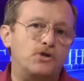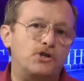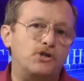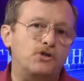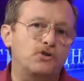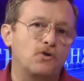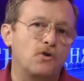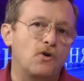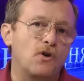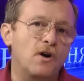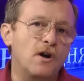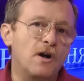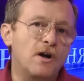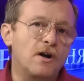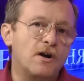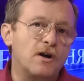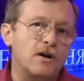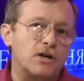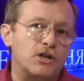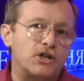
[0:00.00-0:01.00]
что
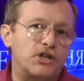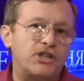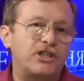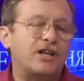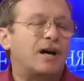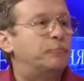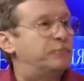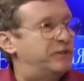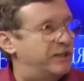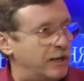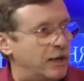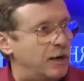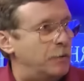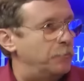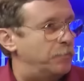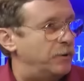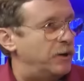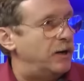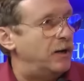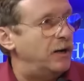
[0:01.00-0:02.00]
э, штаб
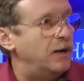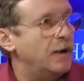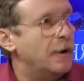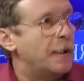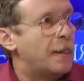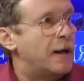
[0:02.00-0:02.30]
Трампа